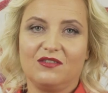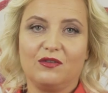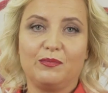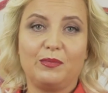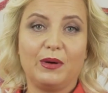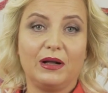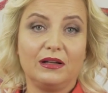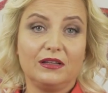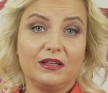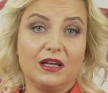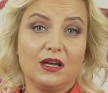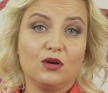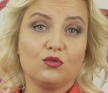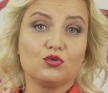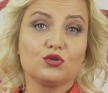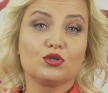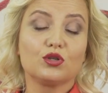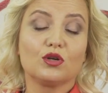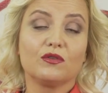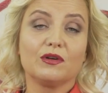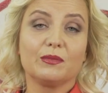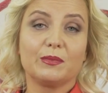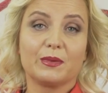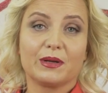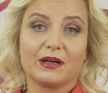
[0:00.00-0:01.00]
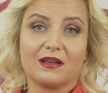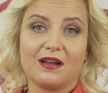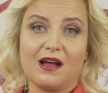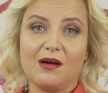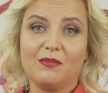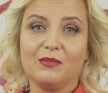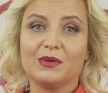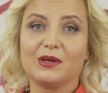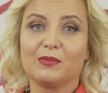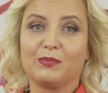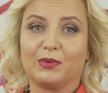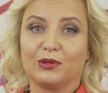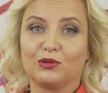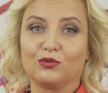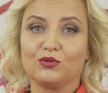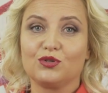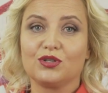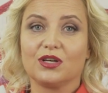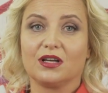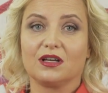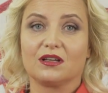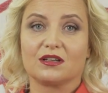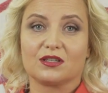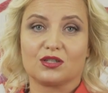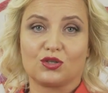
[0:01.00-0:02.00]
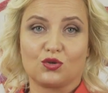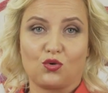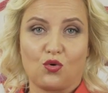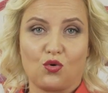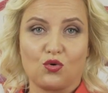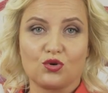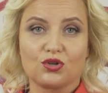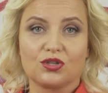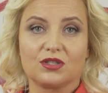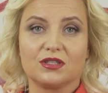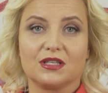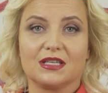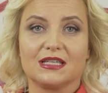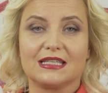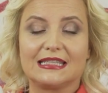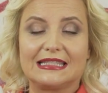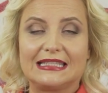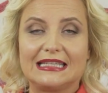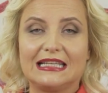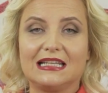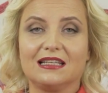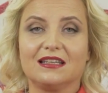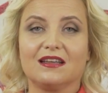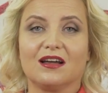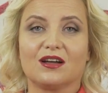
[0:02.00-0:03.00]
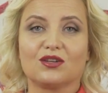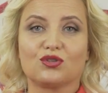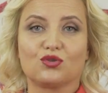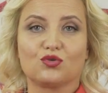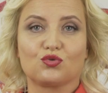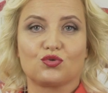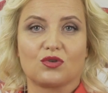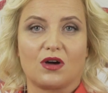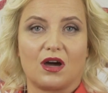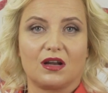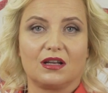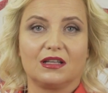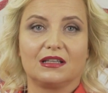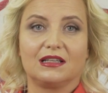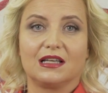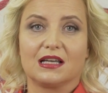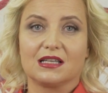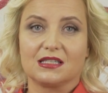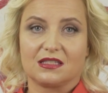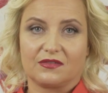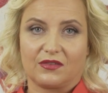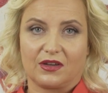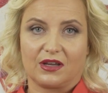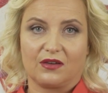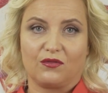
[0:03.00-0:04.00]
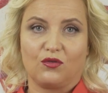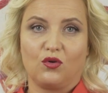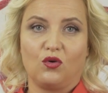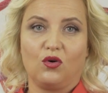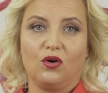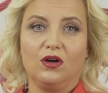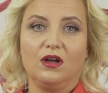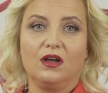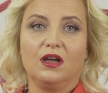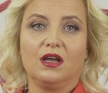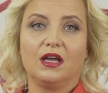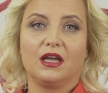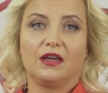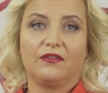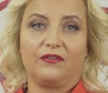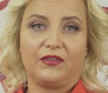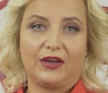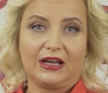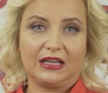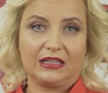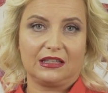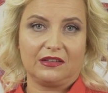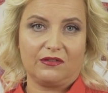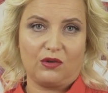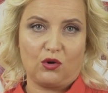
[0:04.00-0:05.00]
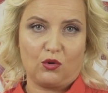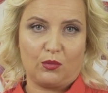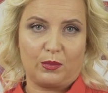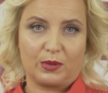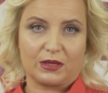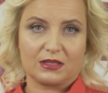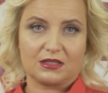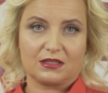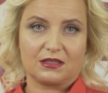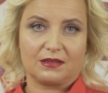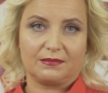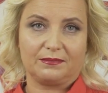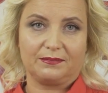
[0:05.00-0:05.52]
Выполняя условия программы и получая роскошные стильные аксессуары для своего эффектного образа.